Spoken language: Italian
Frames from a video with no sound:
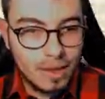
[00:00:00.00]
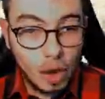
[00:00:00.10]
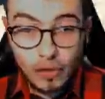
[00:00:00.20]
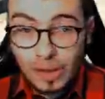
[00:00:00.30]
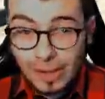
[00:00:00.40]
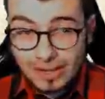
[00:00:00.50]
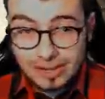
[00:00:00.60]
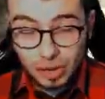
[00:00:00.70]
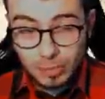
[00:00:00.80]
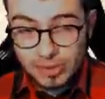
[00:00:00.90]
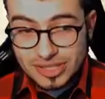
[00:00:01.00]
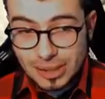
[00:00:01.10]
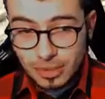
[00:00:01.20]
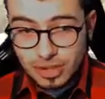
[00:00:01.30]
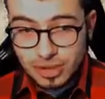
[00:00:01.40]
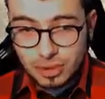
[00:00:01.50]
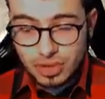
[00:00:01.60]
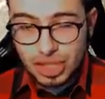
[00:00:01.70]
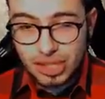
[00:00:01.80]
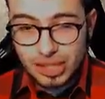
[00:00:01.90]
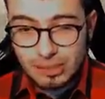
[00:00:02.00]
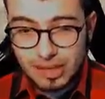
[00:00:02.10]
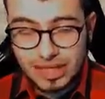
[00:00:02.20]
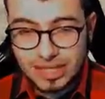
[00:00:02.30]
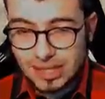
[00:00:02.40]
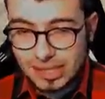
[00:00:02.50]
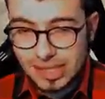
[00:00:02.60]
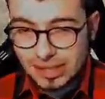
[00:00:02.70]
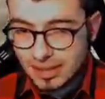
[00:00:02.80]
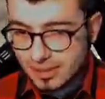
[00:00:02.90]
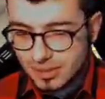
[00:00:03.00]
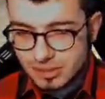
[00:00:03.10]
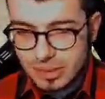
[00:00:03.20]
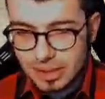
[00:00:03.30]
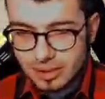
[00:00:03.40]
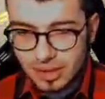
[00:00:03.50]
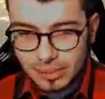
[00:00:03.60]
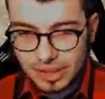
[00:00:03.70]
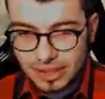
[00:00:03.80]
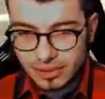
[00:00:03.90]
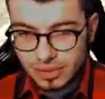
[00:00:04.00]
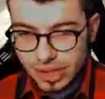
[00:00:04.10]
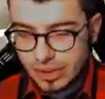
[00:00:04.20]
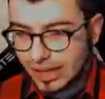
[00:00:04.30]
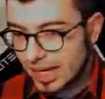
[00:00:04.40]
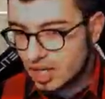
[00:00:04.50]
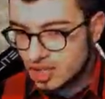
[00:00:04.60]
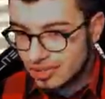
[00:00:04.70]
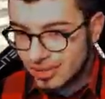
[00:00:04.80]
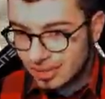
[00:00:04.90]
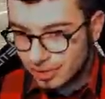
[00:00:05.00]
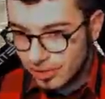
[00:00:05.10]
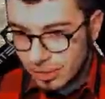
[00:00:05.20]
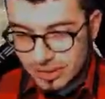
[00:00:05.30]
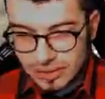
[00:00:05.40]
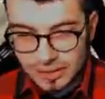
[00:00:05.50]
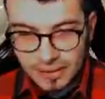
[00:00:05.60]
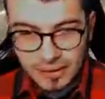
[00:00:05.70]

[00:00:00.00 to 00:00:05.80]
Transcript: Ovviamente non possiamo distruggere le macchine degli altri, se non sbaglio, eh, perché non è una gara GTA, ovviamente.